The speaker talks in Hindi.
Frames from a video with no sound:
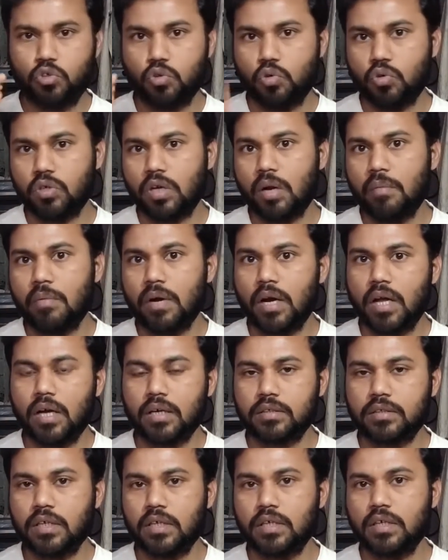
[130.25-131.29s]
छोटा बड़ा
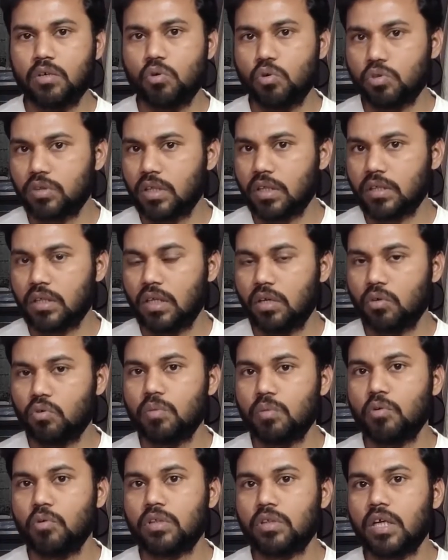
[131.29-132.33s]
अक्षर ये हो सकता है
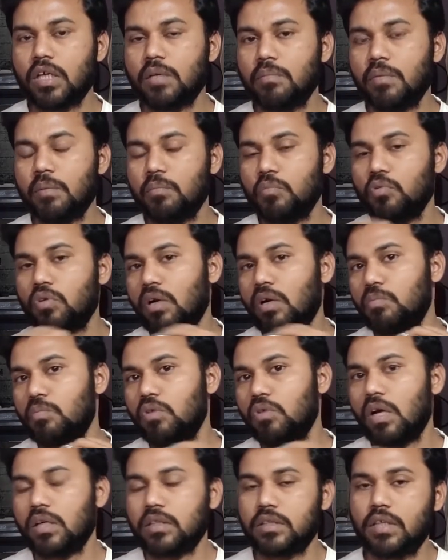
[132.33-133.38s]
कोई बोलता है कि मैं पूरा
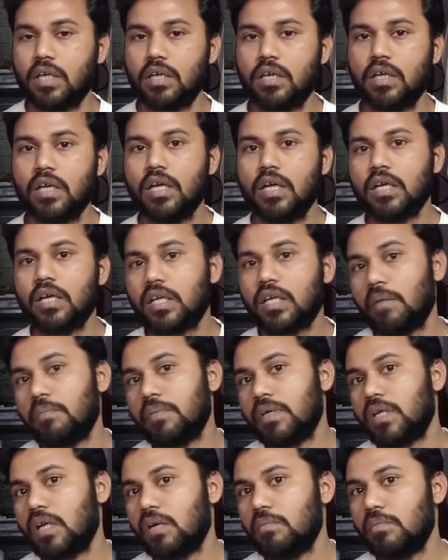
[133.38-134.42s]
पूरा अक्षर
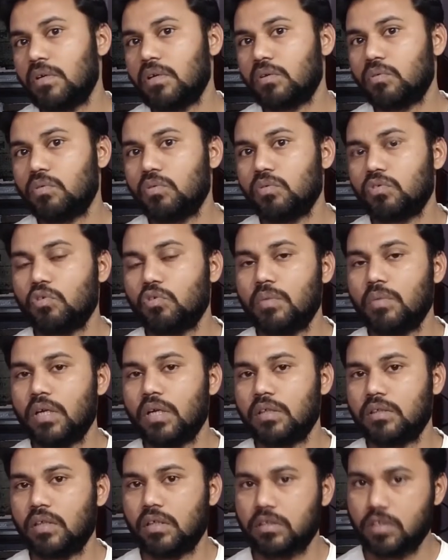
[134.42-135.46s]
कैपिटल में लिखूँ तो
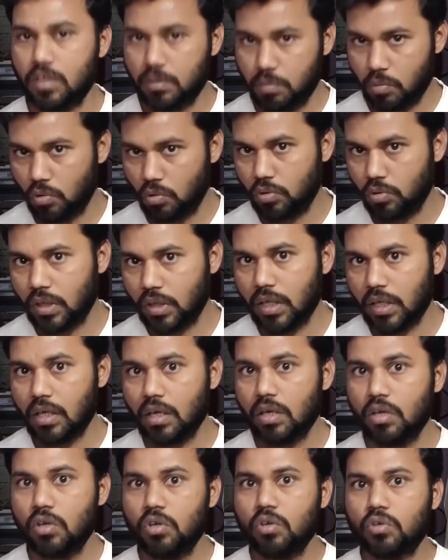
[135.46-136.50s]
मेरा सक्सेसफुल हो जाएगा